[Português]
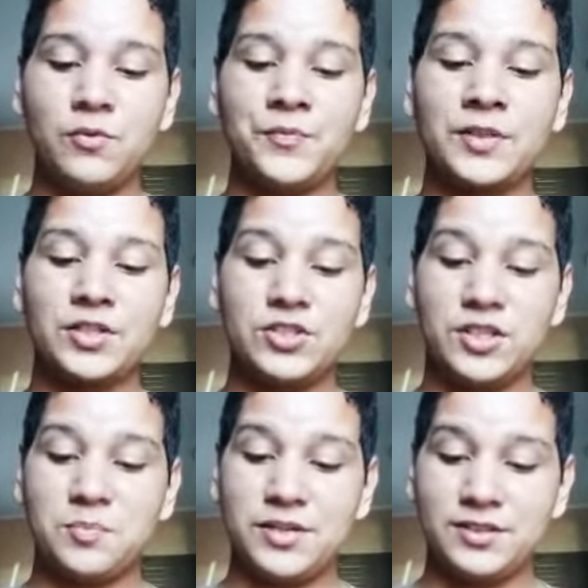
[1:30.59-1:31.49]
Eles
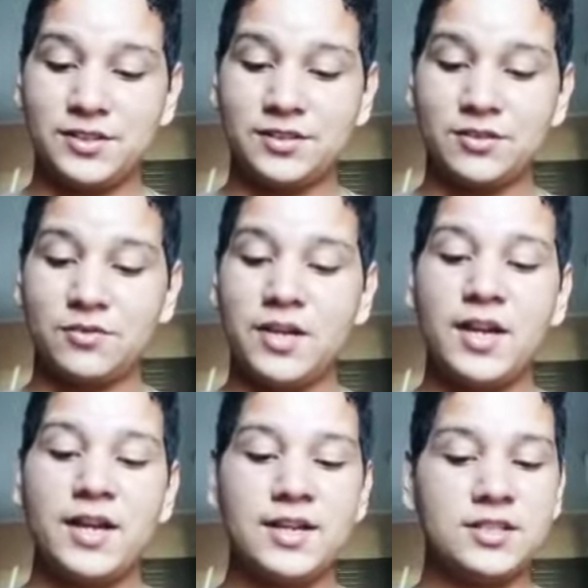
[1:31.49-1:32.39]
vão, não vão
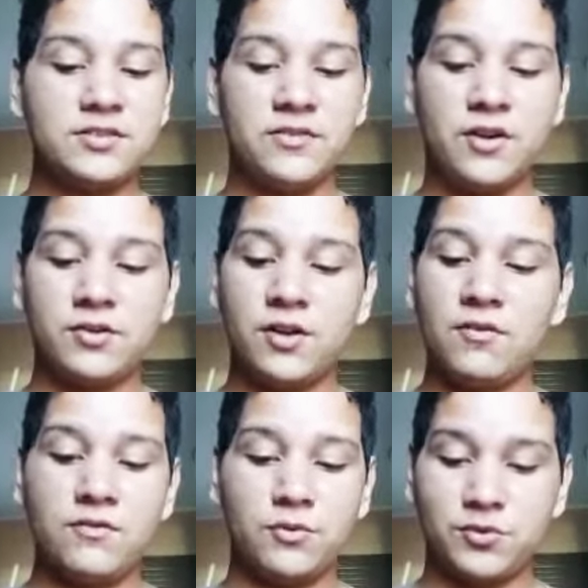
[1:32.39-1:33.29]
dormir ou comer até
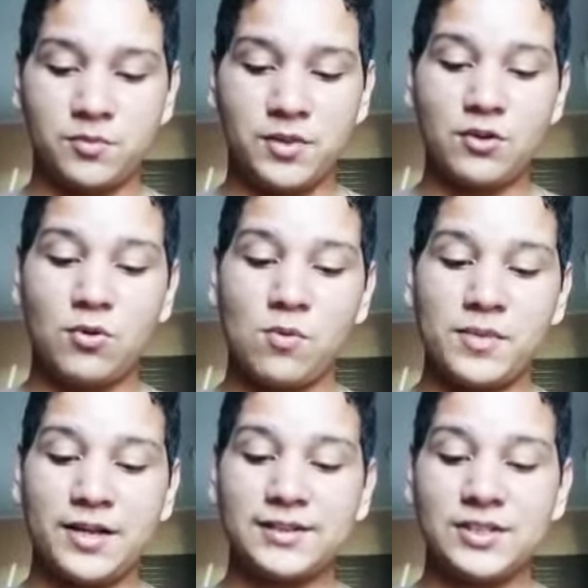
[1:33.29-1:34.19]
chegar em casa.
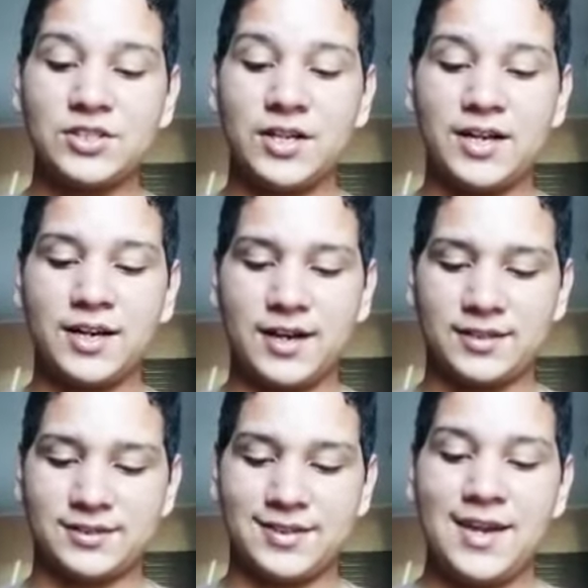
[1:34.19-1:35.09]
E eles
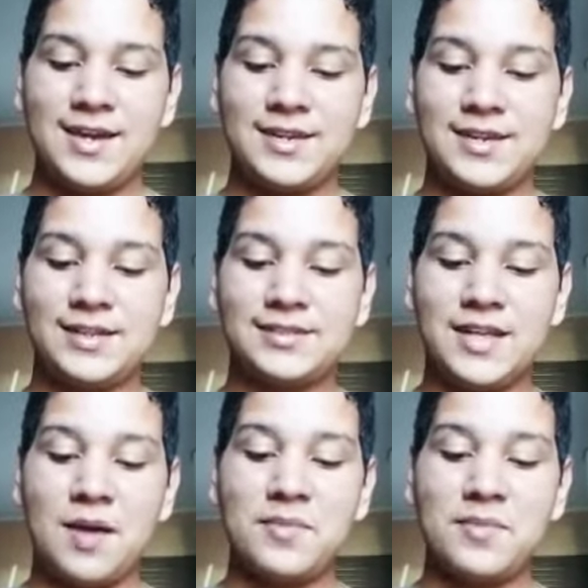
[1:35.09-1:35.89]
sabem que você,